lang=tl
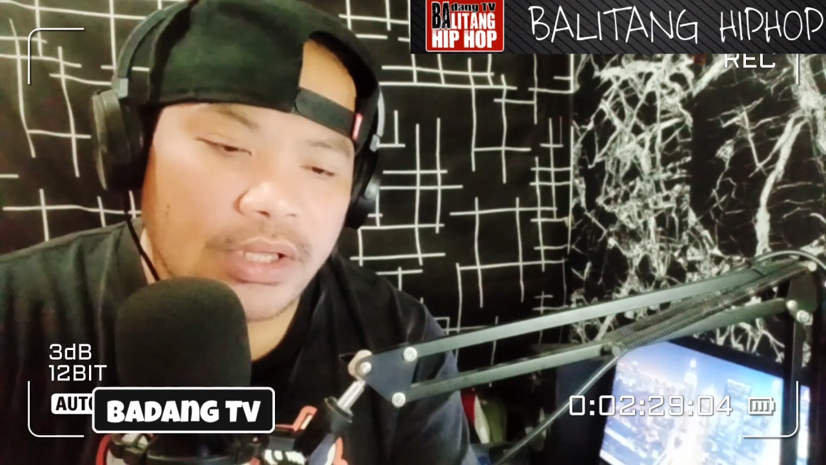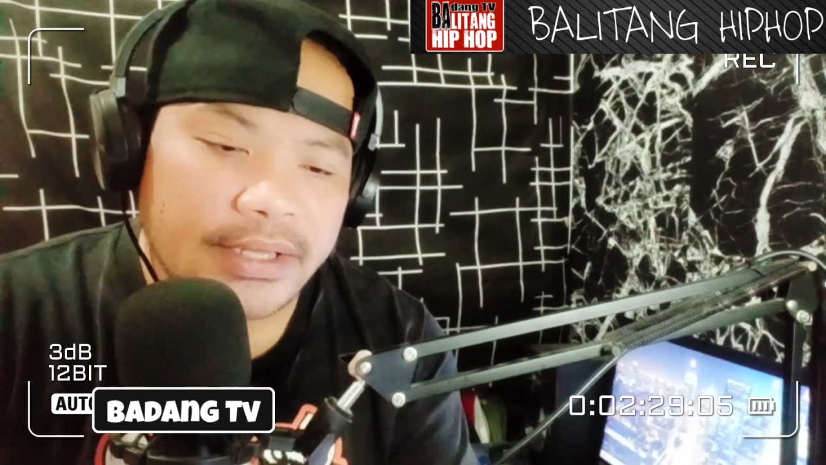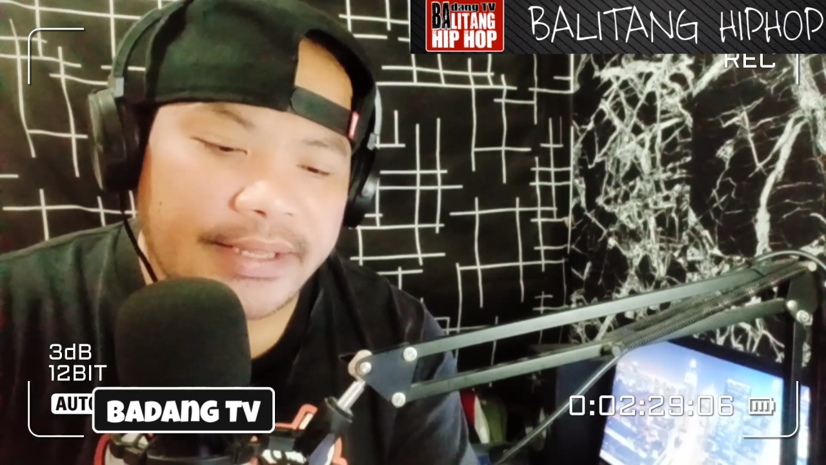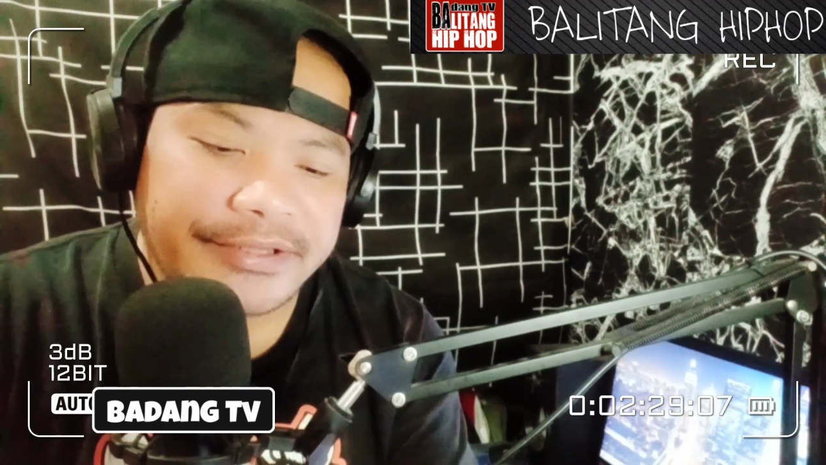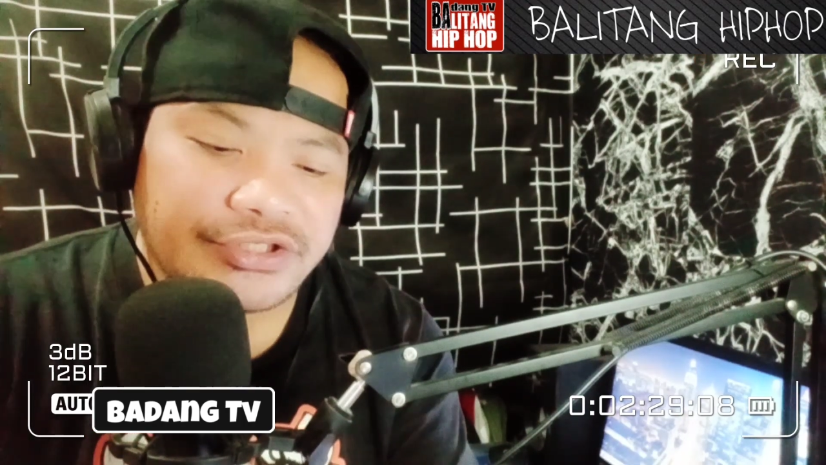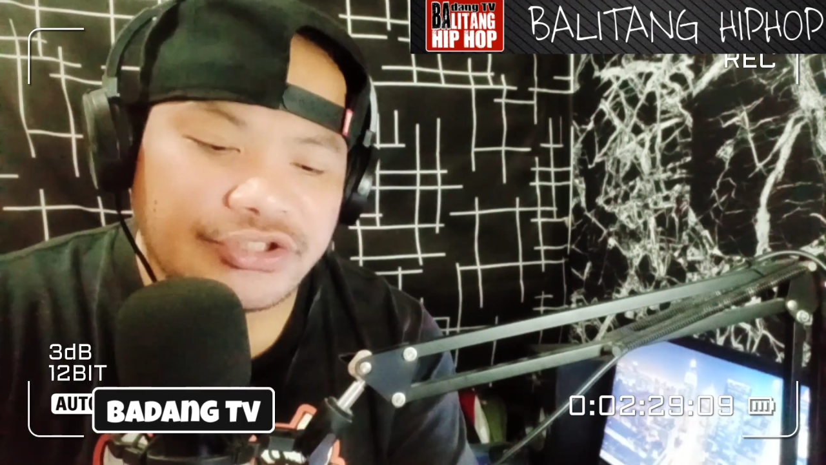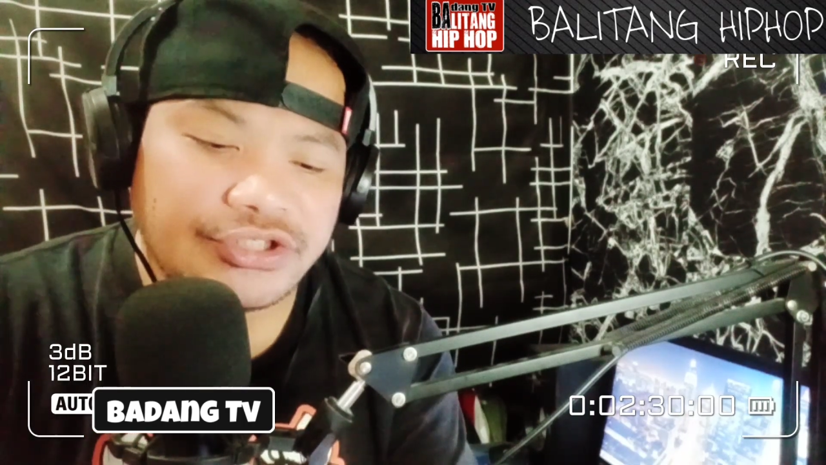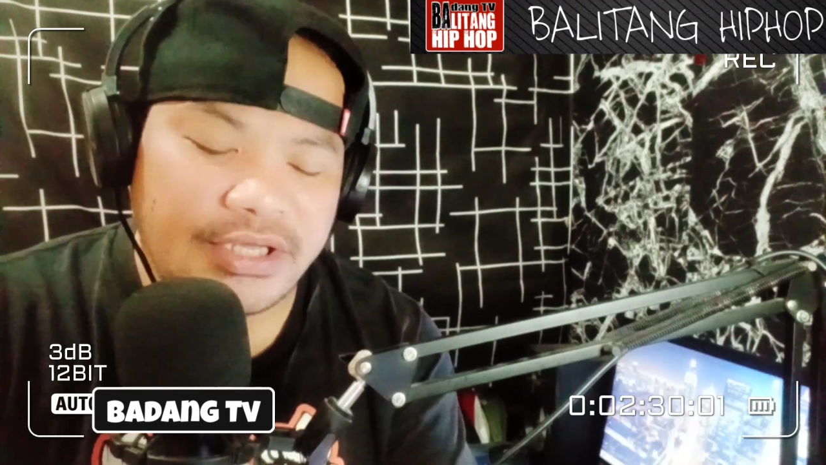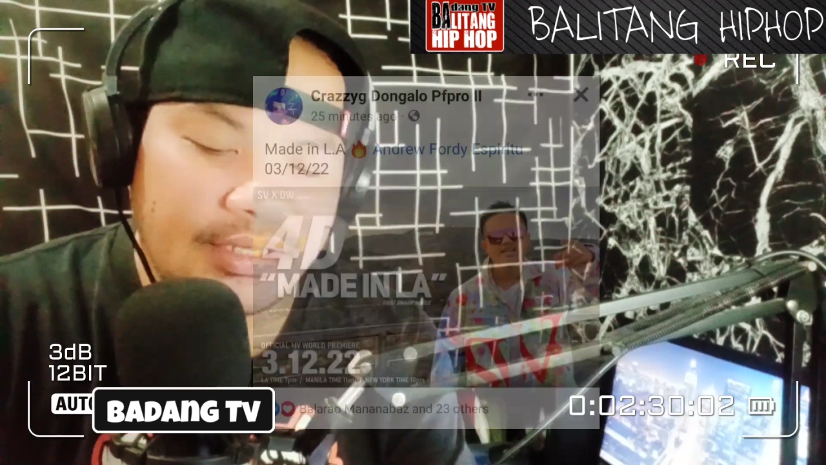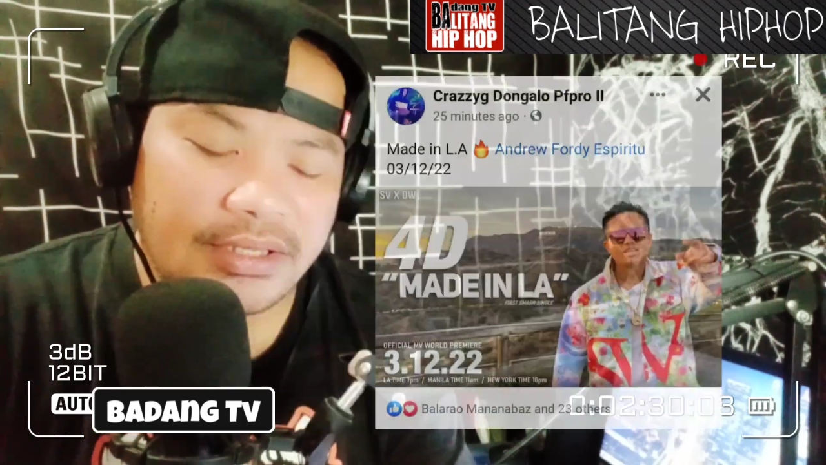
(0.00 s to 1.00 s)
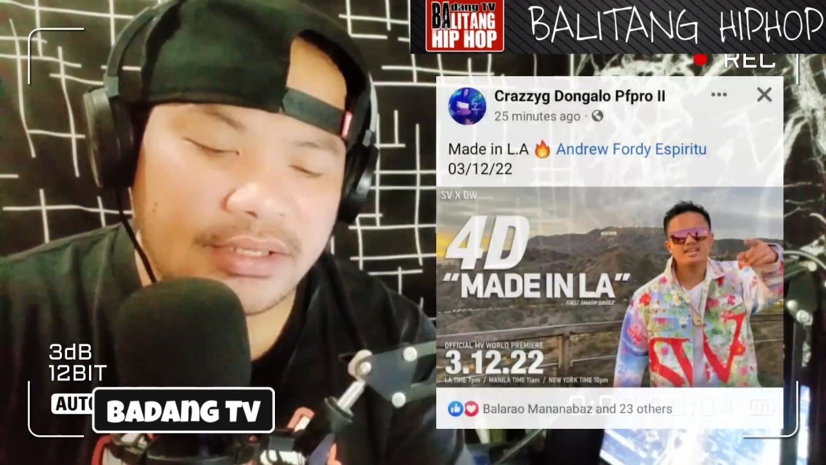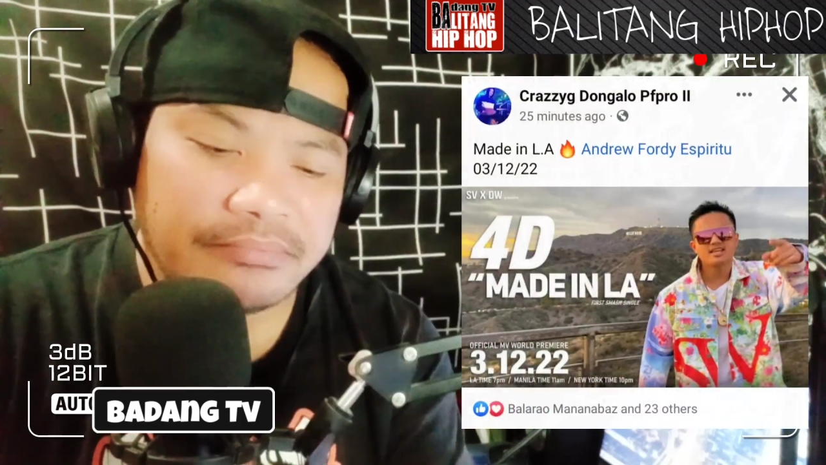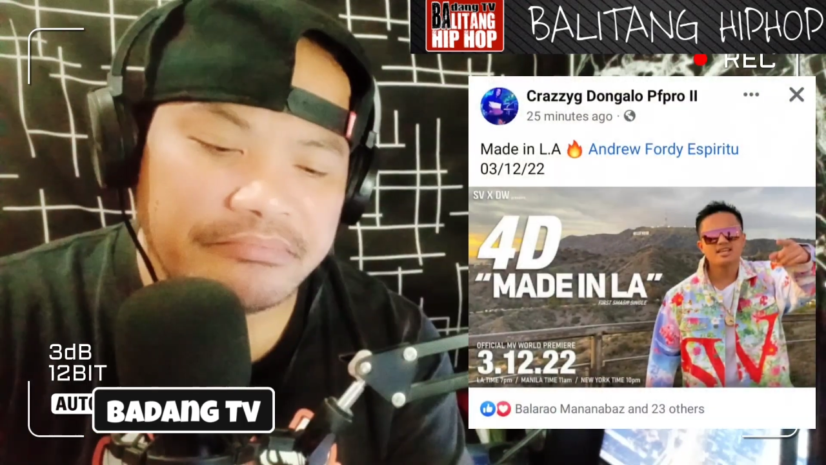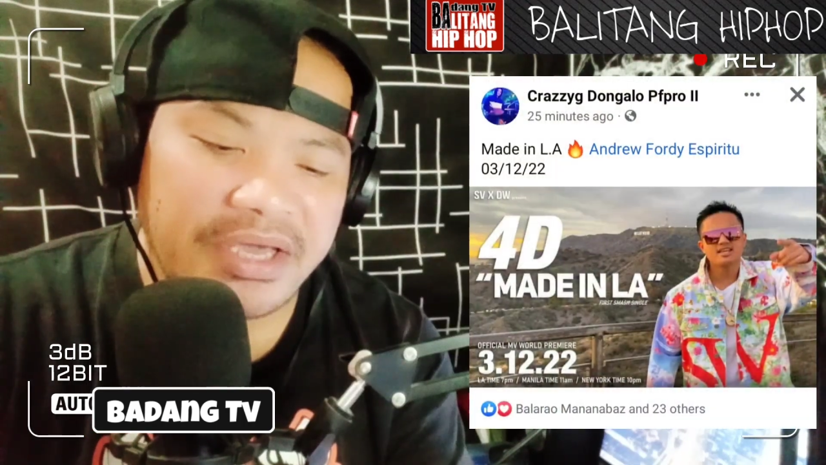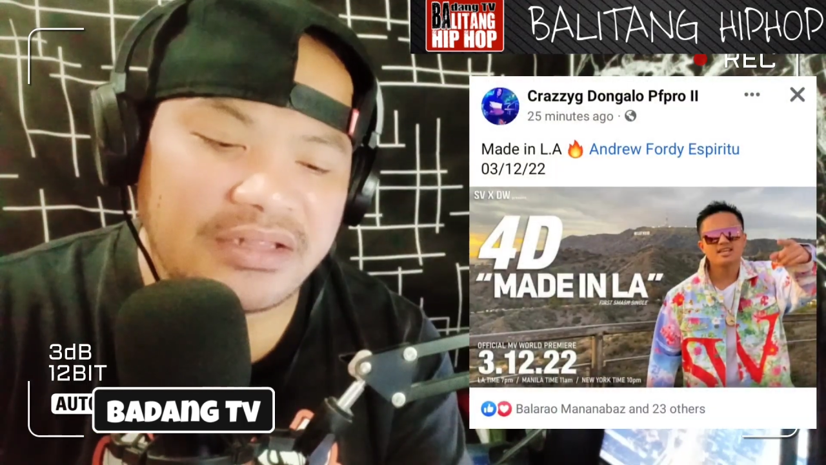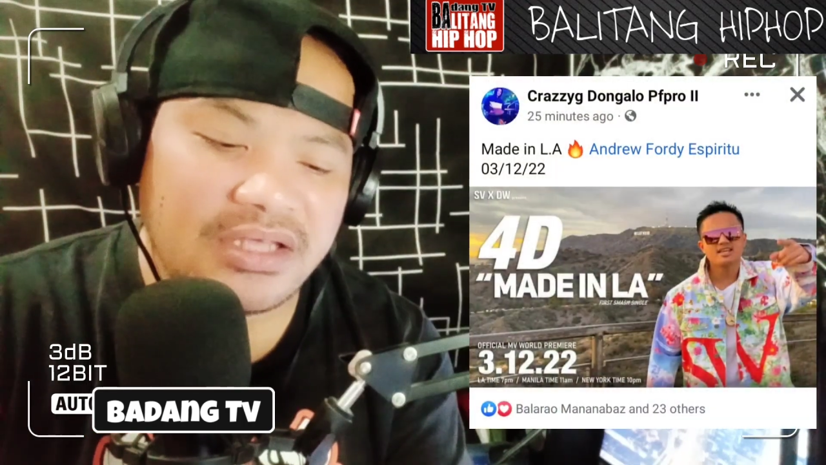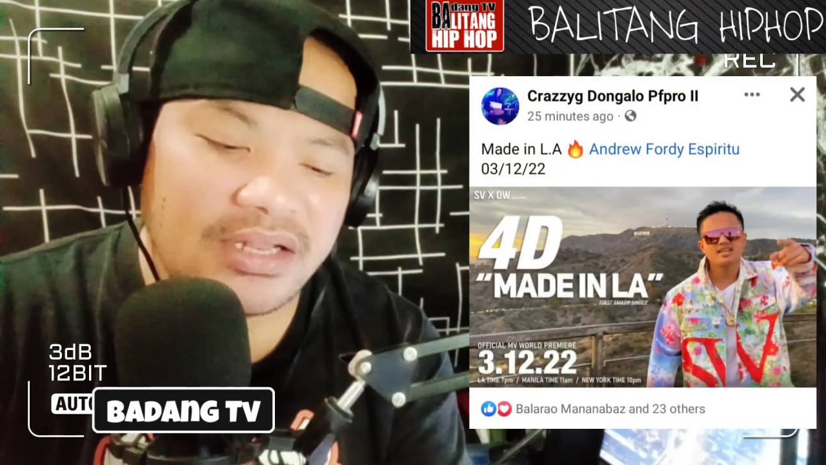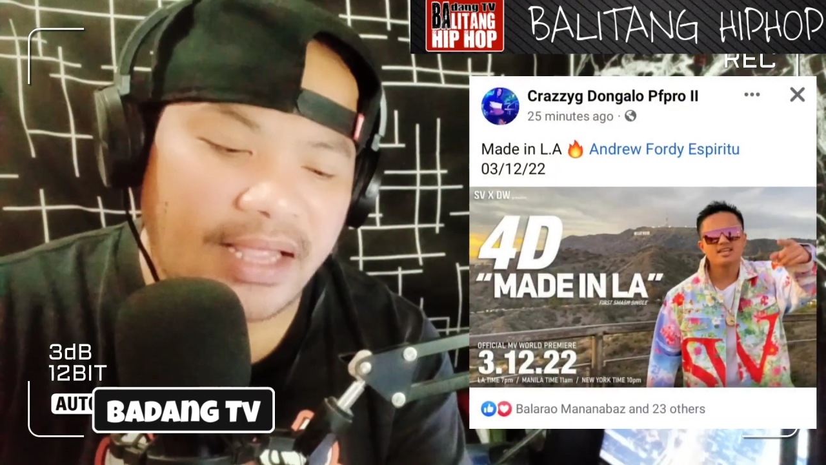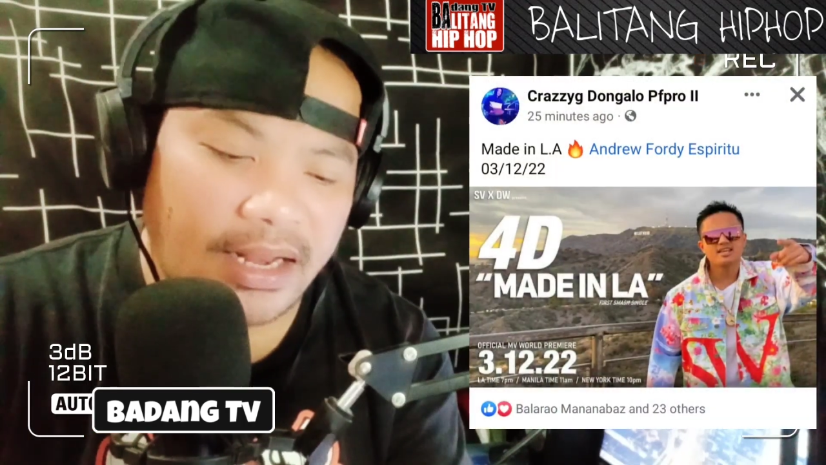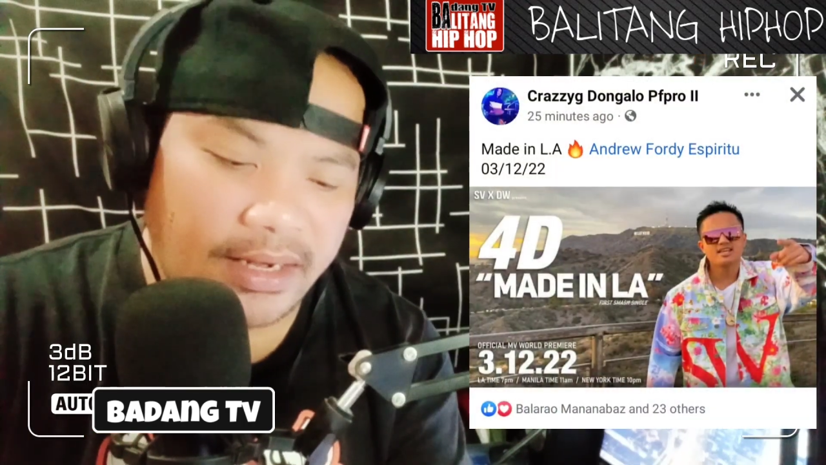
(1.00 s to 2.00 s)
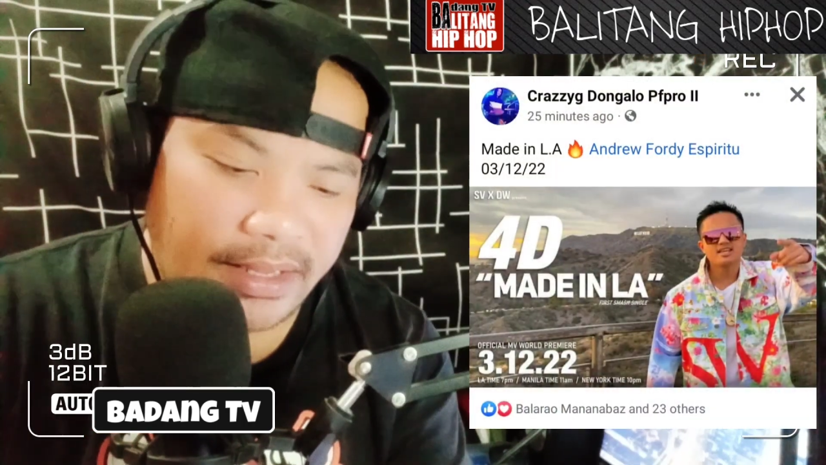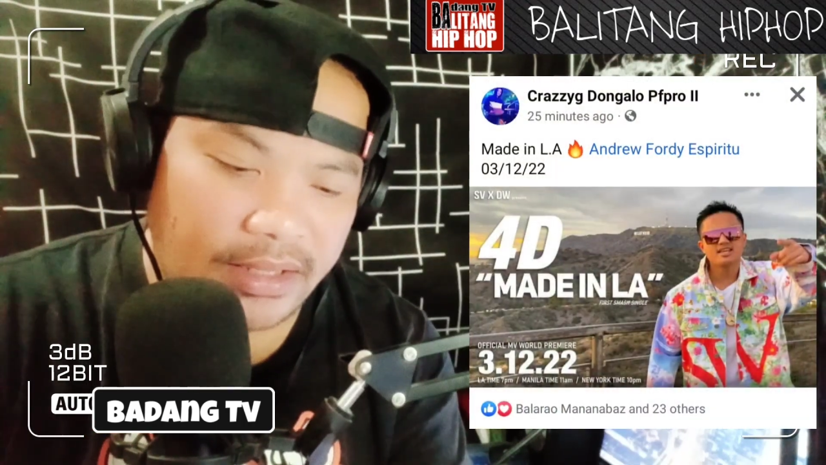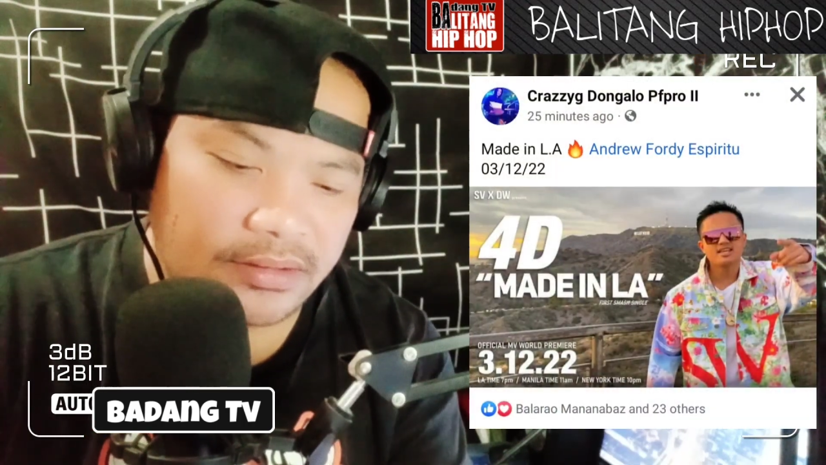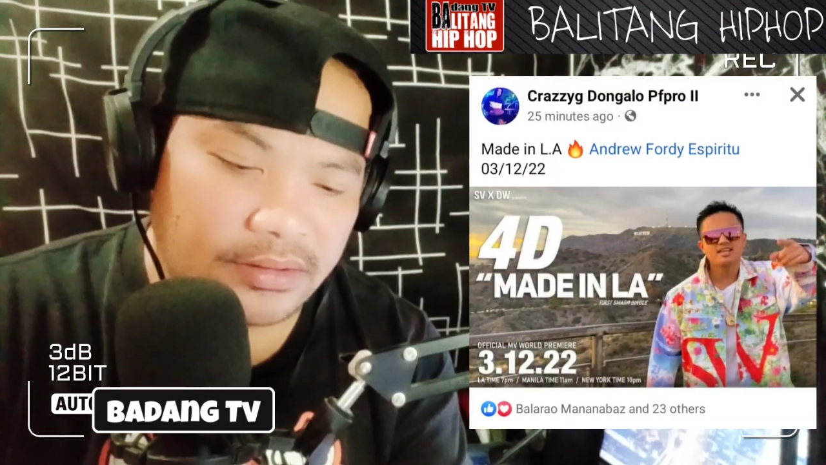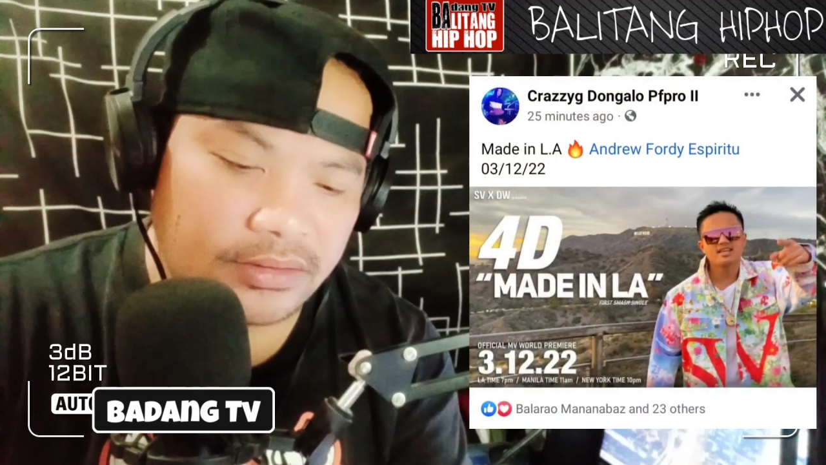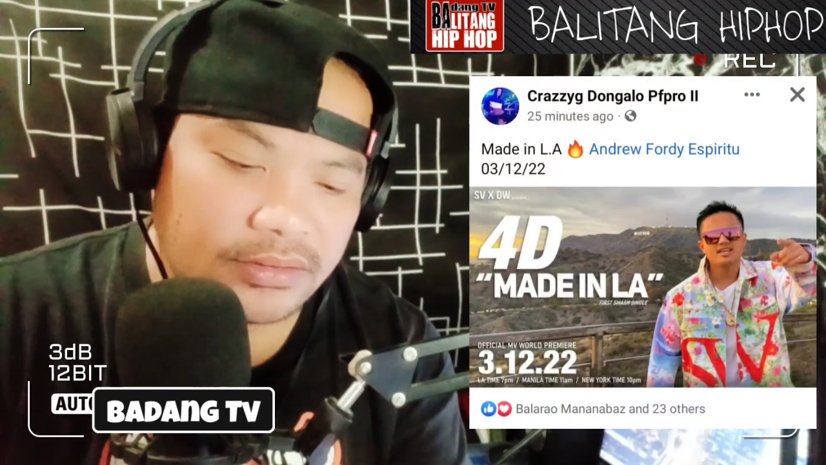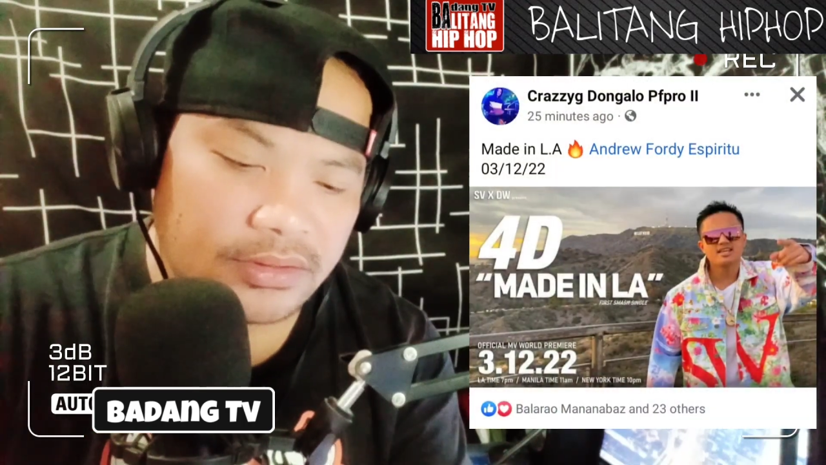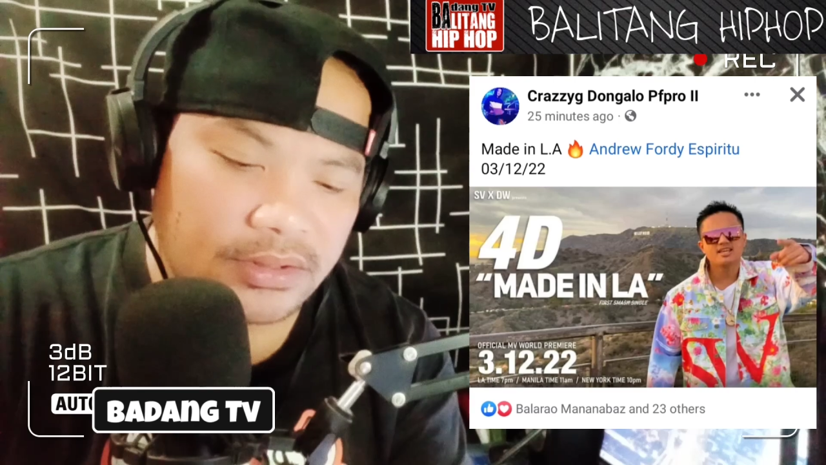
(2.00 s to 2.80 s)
Crazy G, Made in LA, no?